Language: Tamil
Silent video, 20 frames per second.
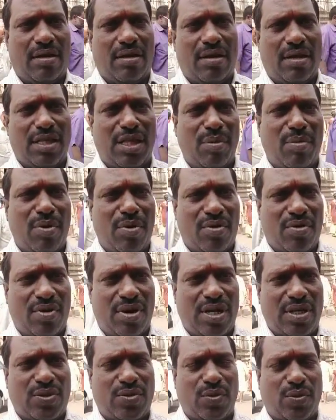
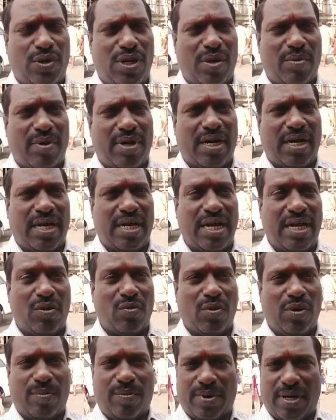ஆதிபவனுடைய சூரிய மண்டலம்
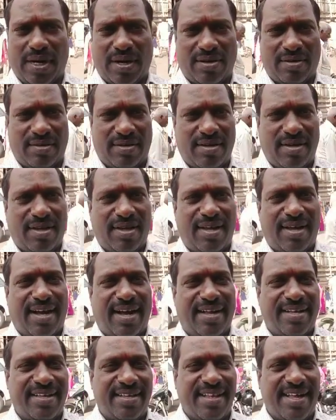கேட்டு ஓப்பன் ஆகும்
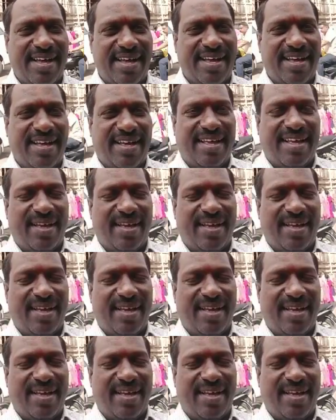அதுதான்